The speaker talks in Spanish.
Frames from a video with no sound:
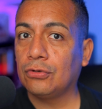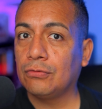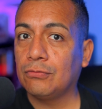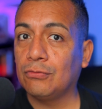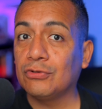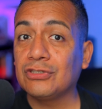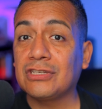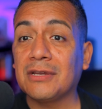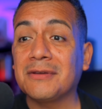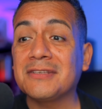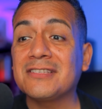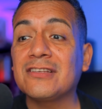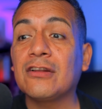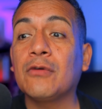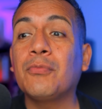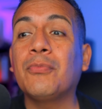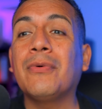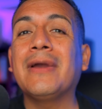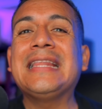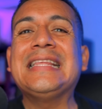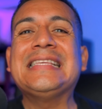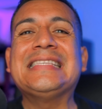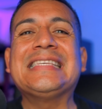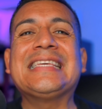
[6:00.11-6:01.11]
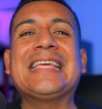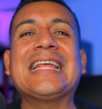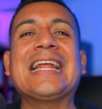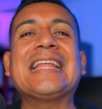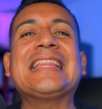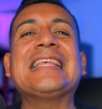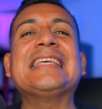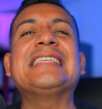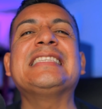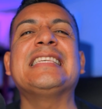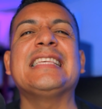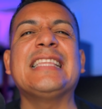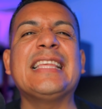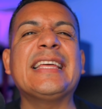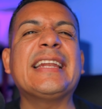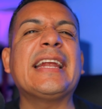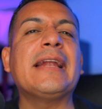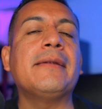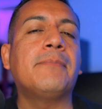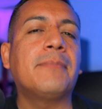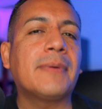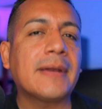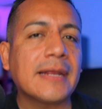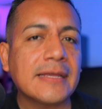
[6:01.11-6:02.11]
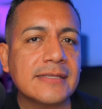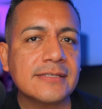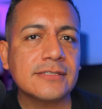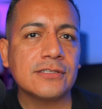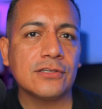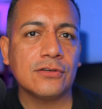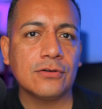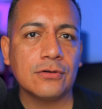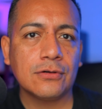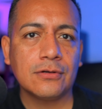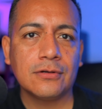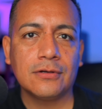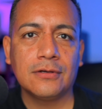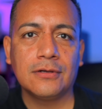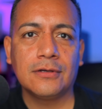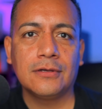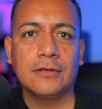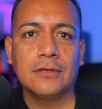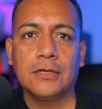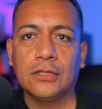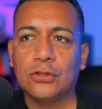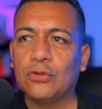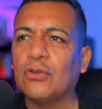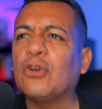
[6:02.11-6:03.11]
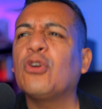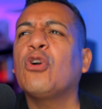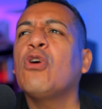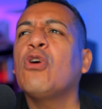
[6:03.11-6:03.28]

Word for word: Muchas veces no puede ni siquiera decidir el precio. Entonces,